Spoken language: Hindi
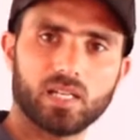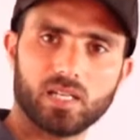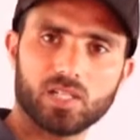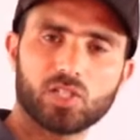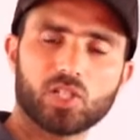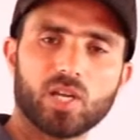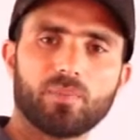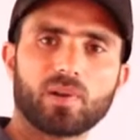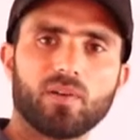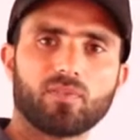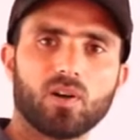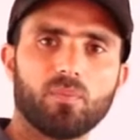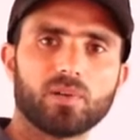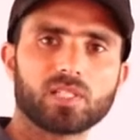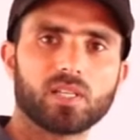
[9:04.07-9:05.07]
इन चेंबर ऑफ
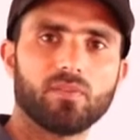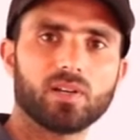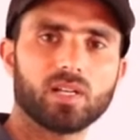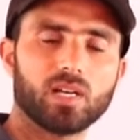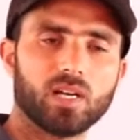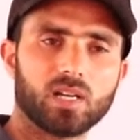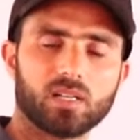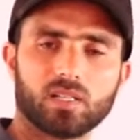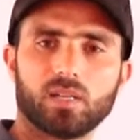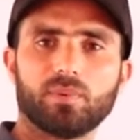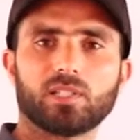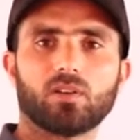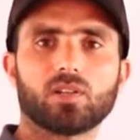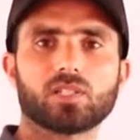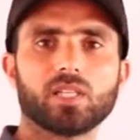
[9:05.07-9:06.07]
कॉमर्स की, की
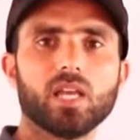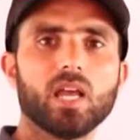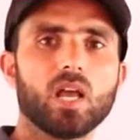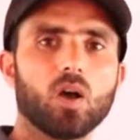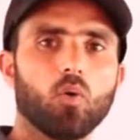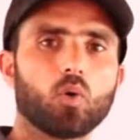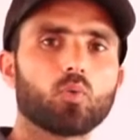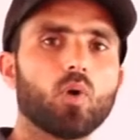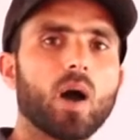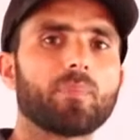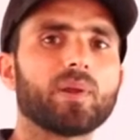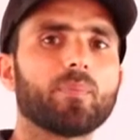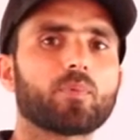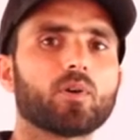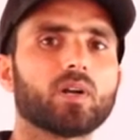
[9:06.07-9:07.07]
बदौलत से और वो
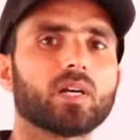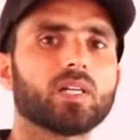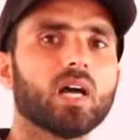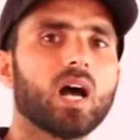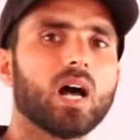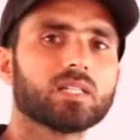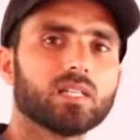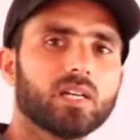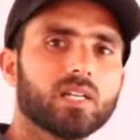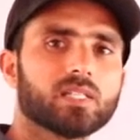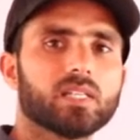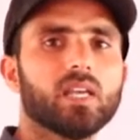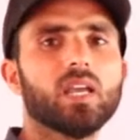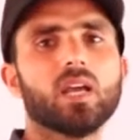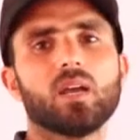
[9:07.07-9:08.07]
अपना प्रोडक्ट आसानी
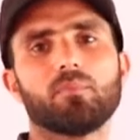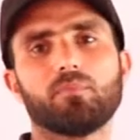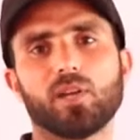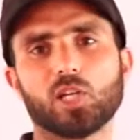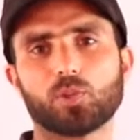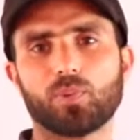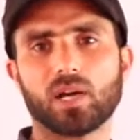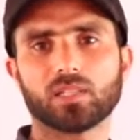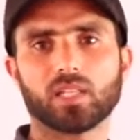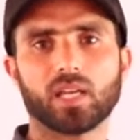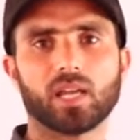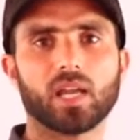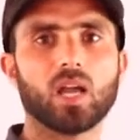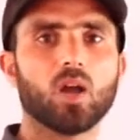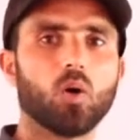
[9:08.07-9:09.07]
से बेच पाते
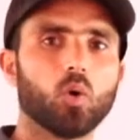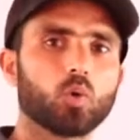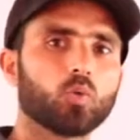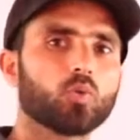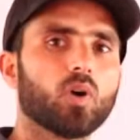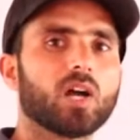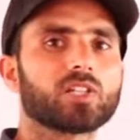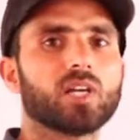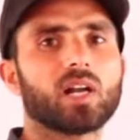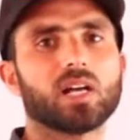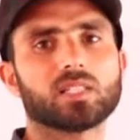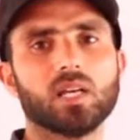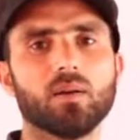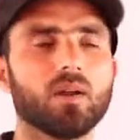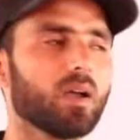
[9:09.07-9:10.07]
हैं और उनको अच्छा
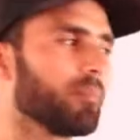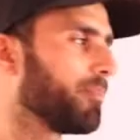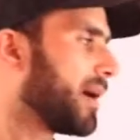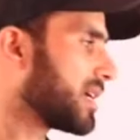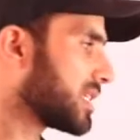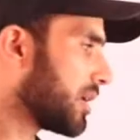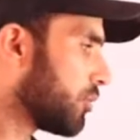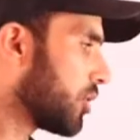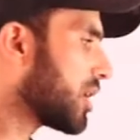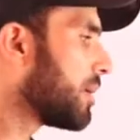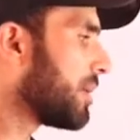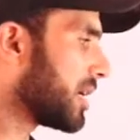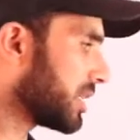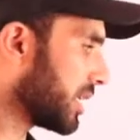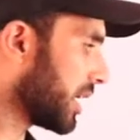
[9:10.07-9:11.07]
खासा पैसा वो
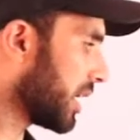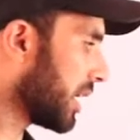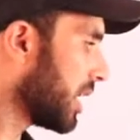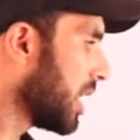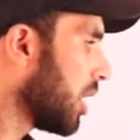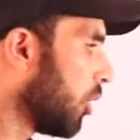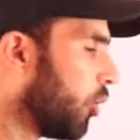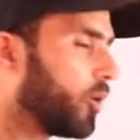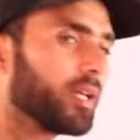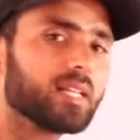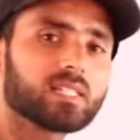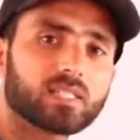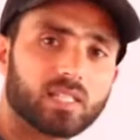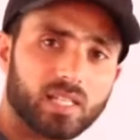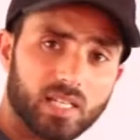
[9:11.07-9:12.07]
कमाते हैं और
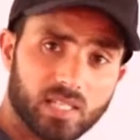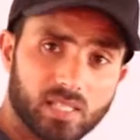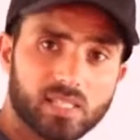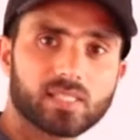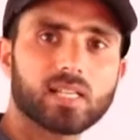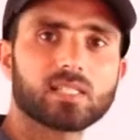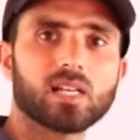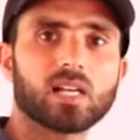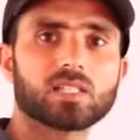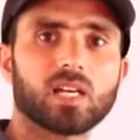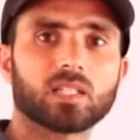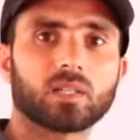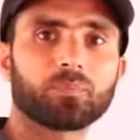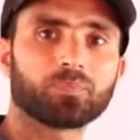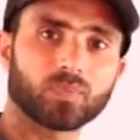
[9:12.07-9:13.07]
इस, इस इसके साथ
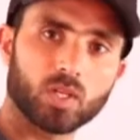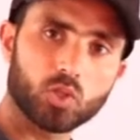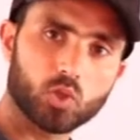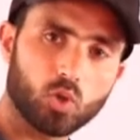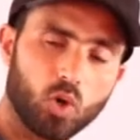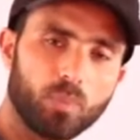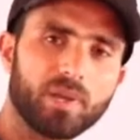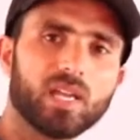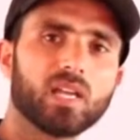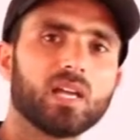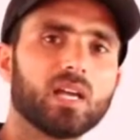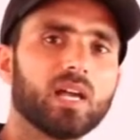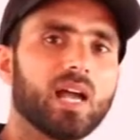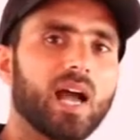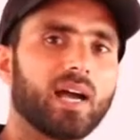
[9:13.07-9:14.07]
साथ जो भी
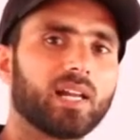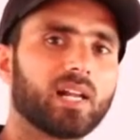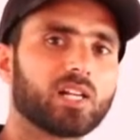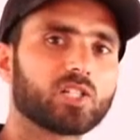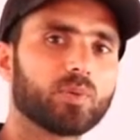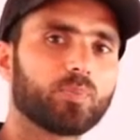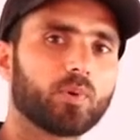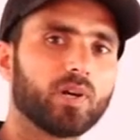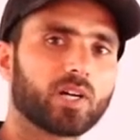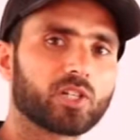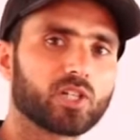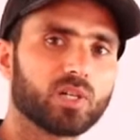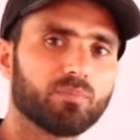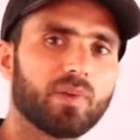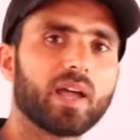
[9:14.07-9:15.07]
एग्रीकल्चर
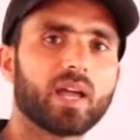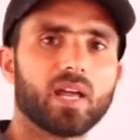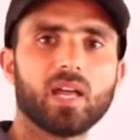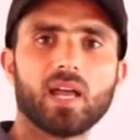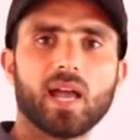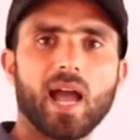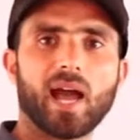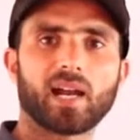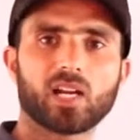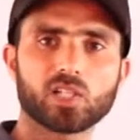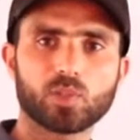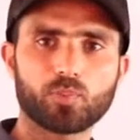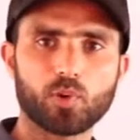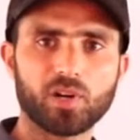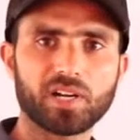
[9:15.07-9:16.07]
प्रोडक्शन में
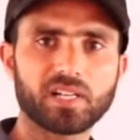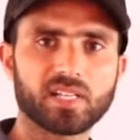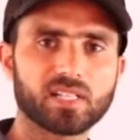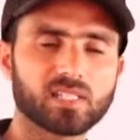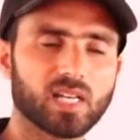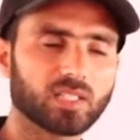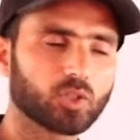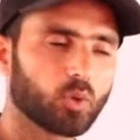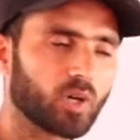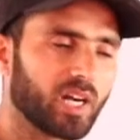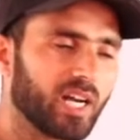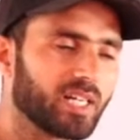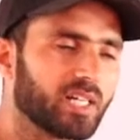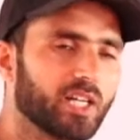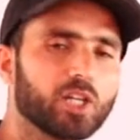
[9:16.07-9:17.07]
एग्रीकल्चर प्रोडक्ट के साथ जो
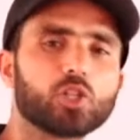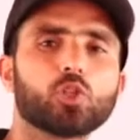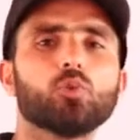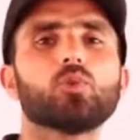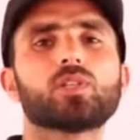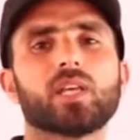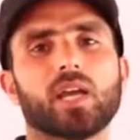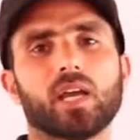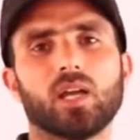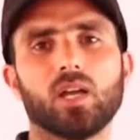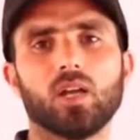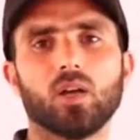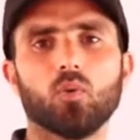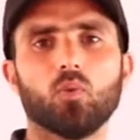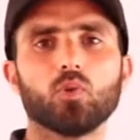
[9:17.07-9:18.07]
रिलेटेड इशूज़ हैं
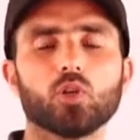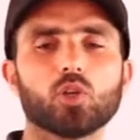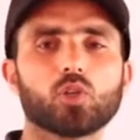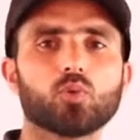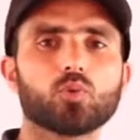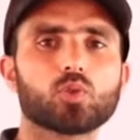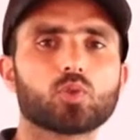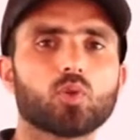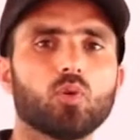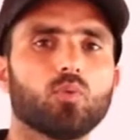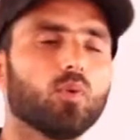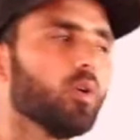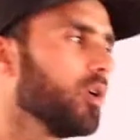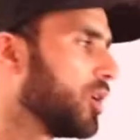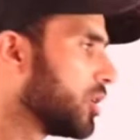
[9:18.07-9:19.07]
उन इशूज़ को
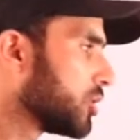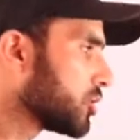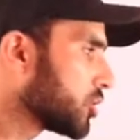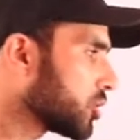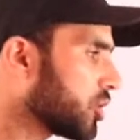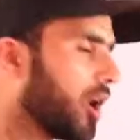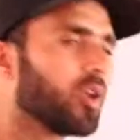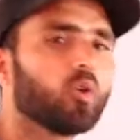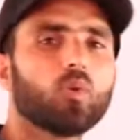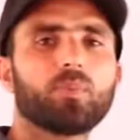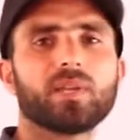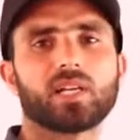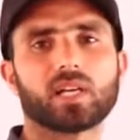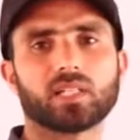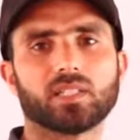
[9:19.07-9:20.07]
वो सॉल्व
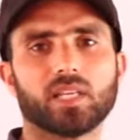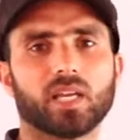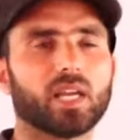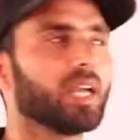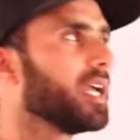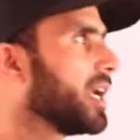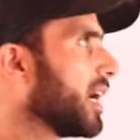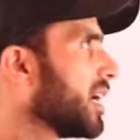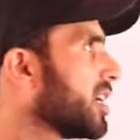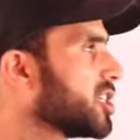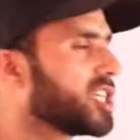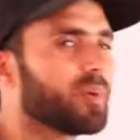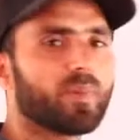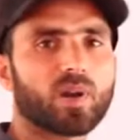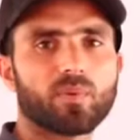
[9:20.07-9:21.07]
भी करते हैं इन
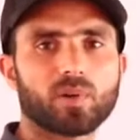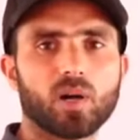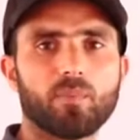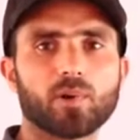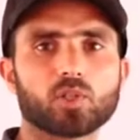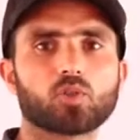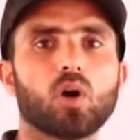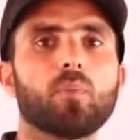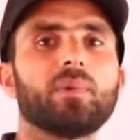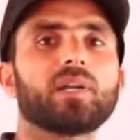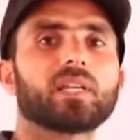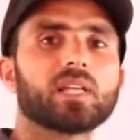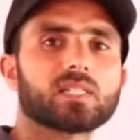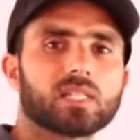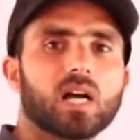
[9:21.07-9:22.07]
चेंबर ऑफ कॉमर्स
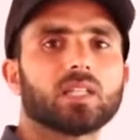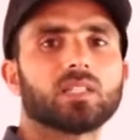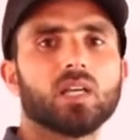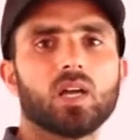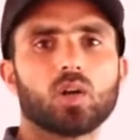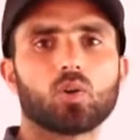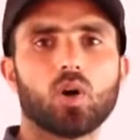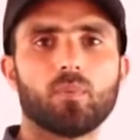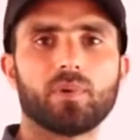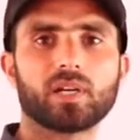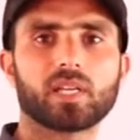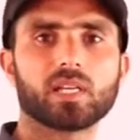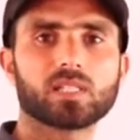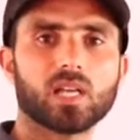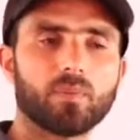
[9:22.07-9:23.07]
गवर्नमेंट के साथ
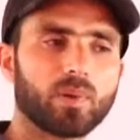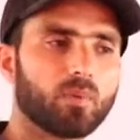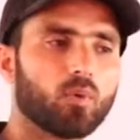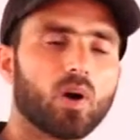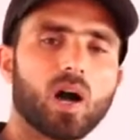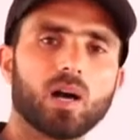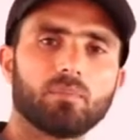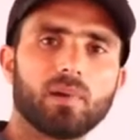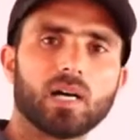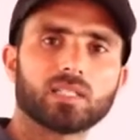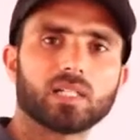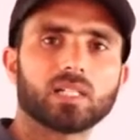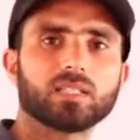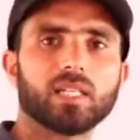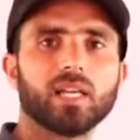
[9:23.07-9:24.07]
गवर्नमेंट के सामने वो
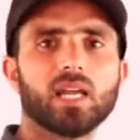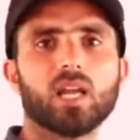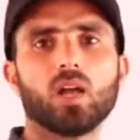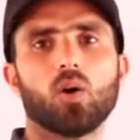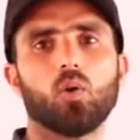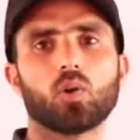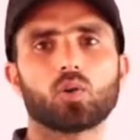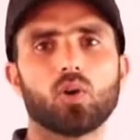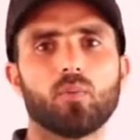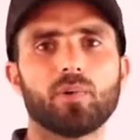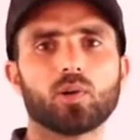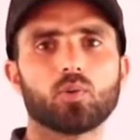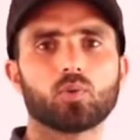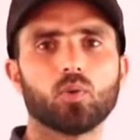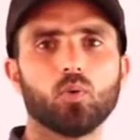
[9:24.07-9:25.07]
बात रखते हैं और
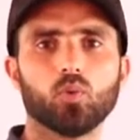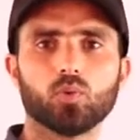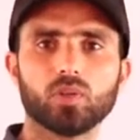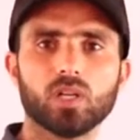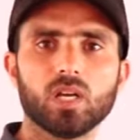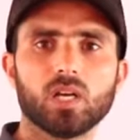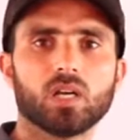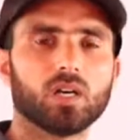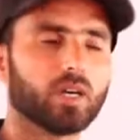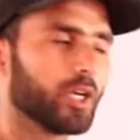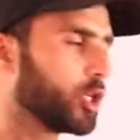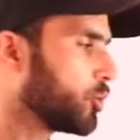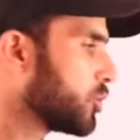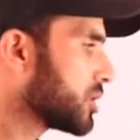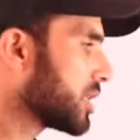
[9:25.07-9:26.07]
गवर्नमेंट उनको उन
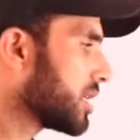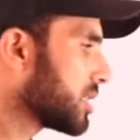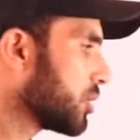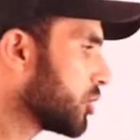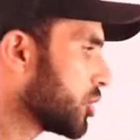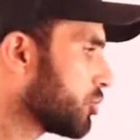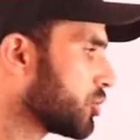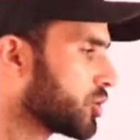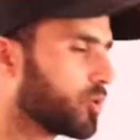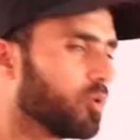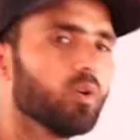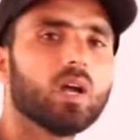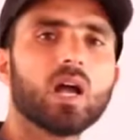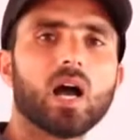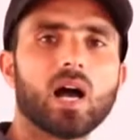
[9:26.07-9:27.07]
इशूज़ के इशूज़
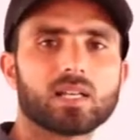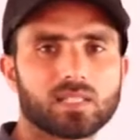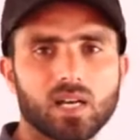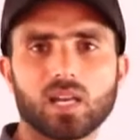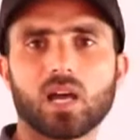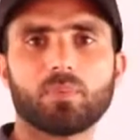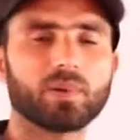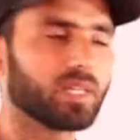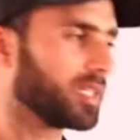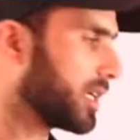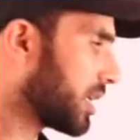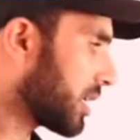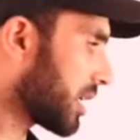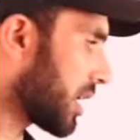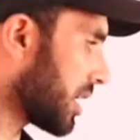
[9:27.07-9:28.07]
को अजाला भी
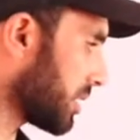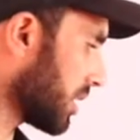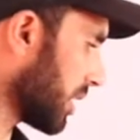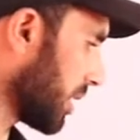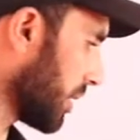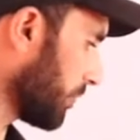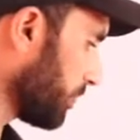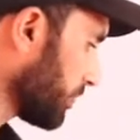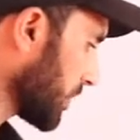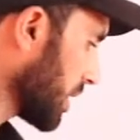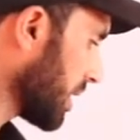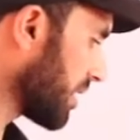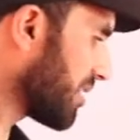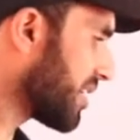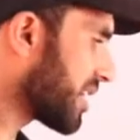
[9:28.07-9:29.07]
कराते हैं
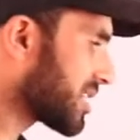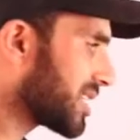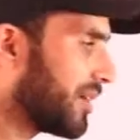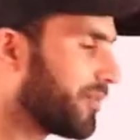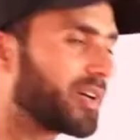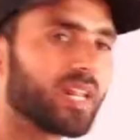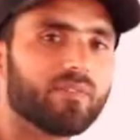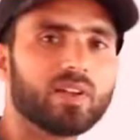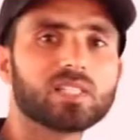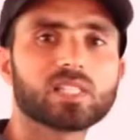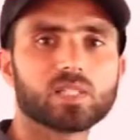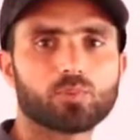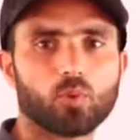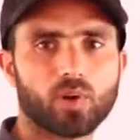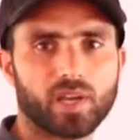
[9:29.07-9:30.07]
रिड्रेसल ऑफ
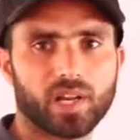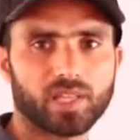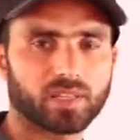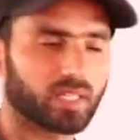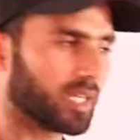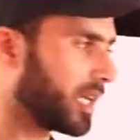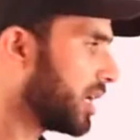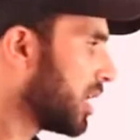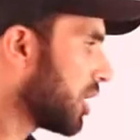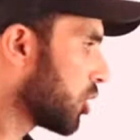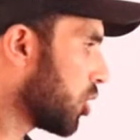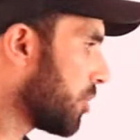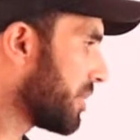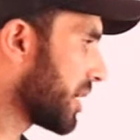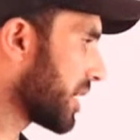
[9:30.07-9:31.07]
ग्रीवेंसिस वो कराते हैं
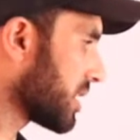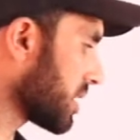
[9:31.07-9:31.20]
गवर्नमेंट के